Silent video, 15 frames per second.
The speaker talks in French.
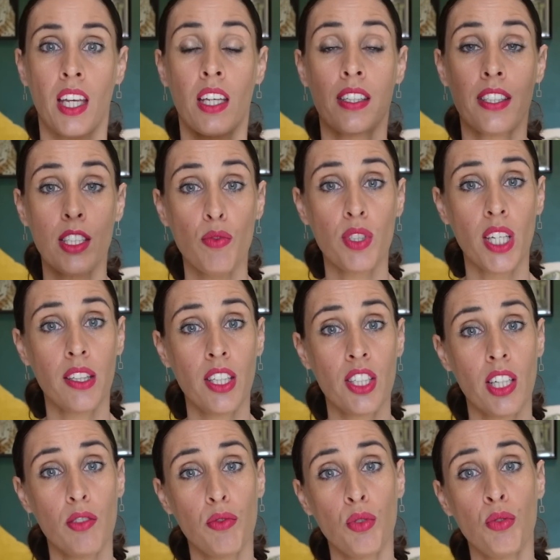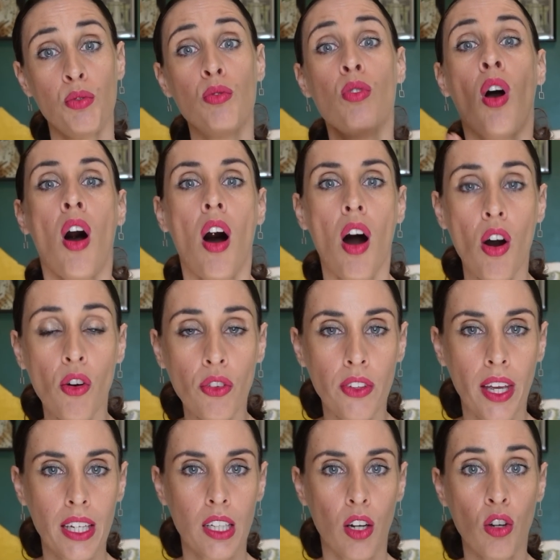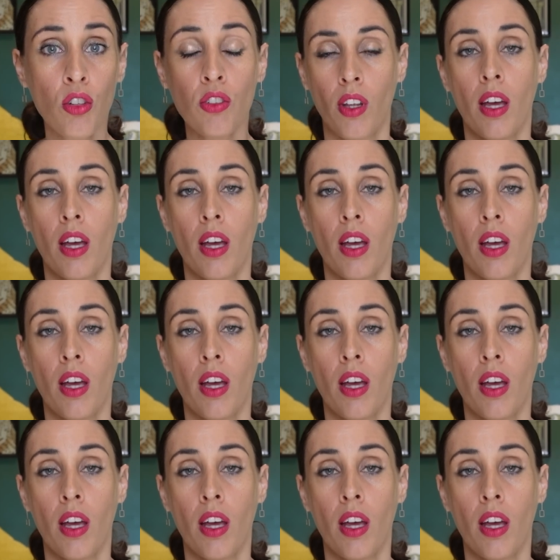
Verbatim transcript: Si vous êtes déjà venu en Thaïlande.